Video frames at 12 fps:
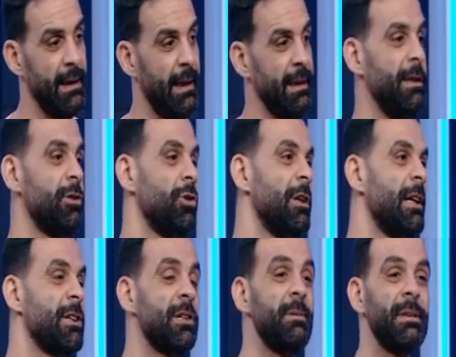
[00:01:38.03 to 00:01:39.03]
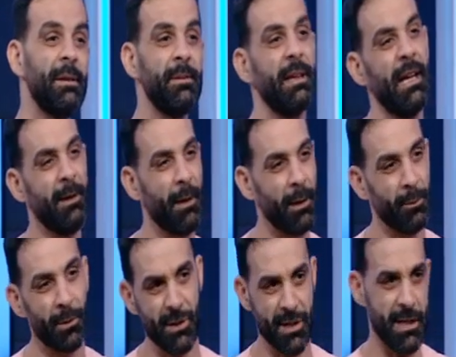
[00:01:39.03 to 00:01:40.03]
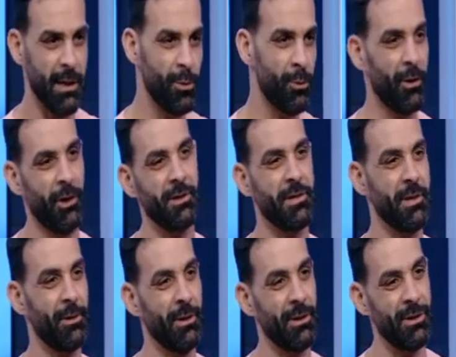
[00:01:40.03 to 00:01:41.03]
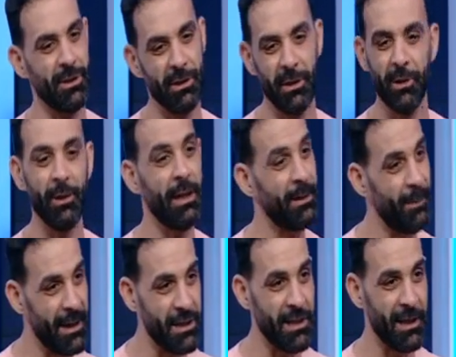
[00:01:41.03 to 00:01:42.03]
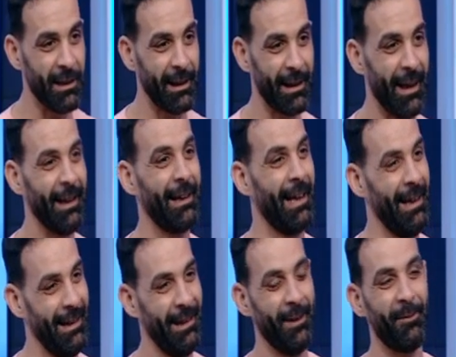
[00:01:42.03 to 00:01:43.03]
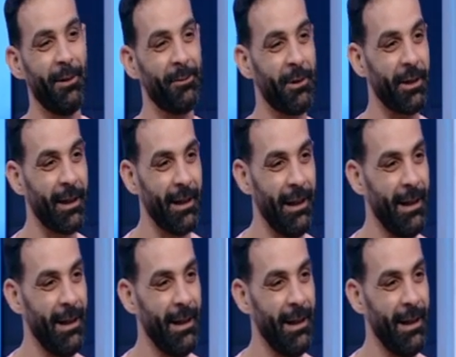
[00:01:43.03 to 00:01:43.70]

هتيجي تقول لي هشام انت بتتكلم على البرازيل وفرنسا والارجنتين اقول لك ماشي تعال نخلينا في افريقيا